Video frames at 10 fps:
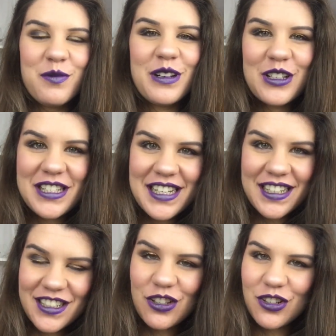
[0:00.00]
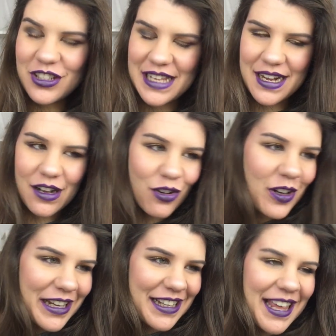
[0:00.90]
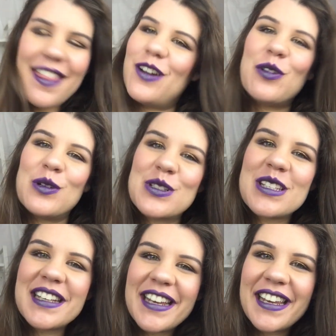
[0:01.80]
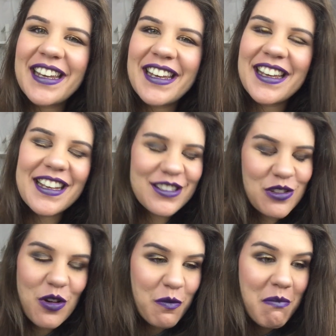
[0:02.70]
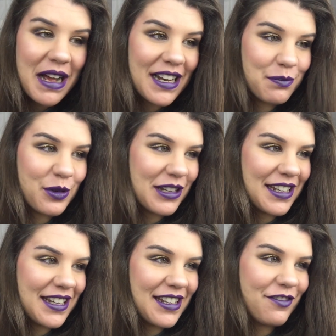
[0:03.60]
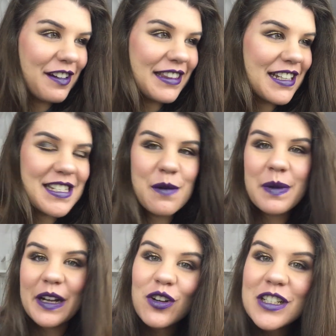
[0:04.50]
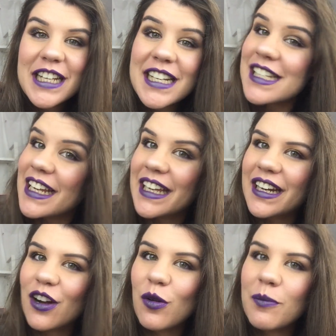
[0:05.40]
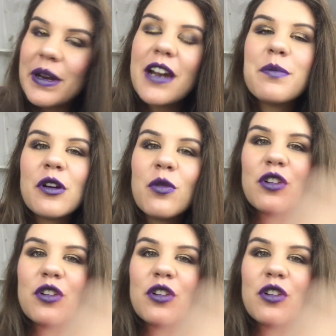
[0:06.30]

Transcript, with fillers: Bueno, chicas, lo que os diga, hoy el día de locos eh, es normal porque faltan siempre cosas, hay que ir a comprar, pero